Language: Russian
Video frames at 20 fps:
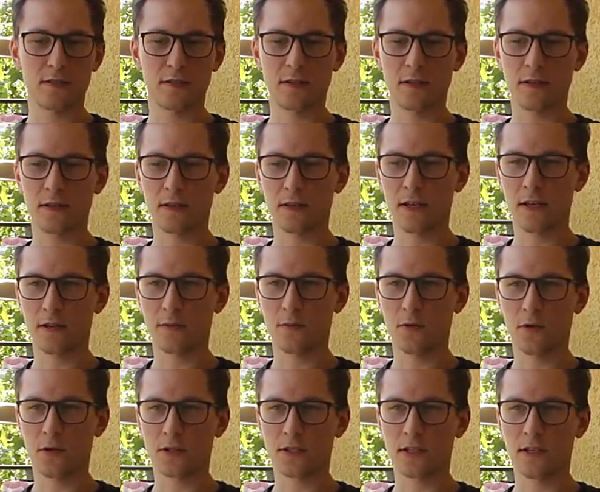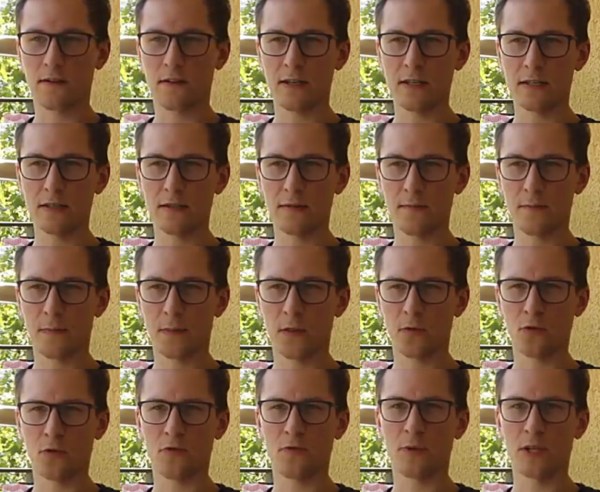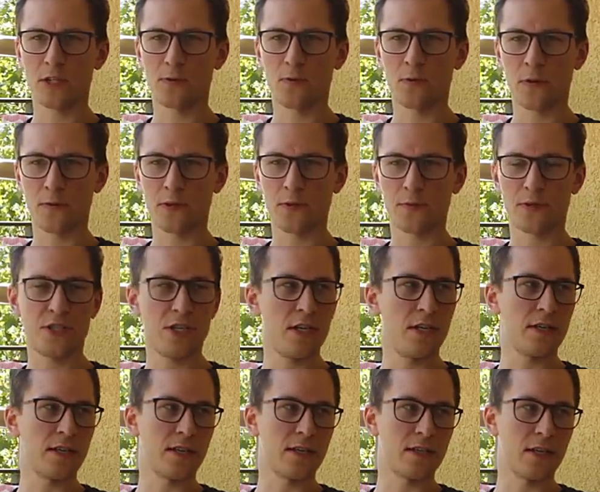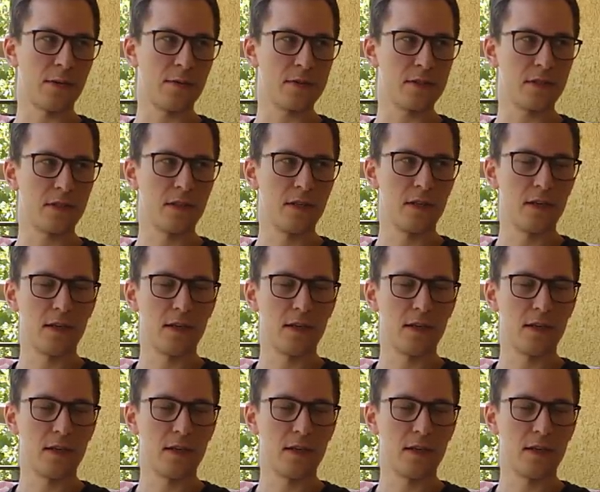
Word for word: э, я не мог сдавать. Ну и, в принципе, у меня вообще посещений никаких не было.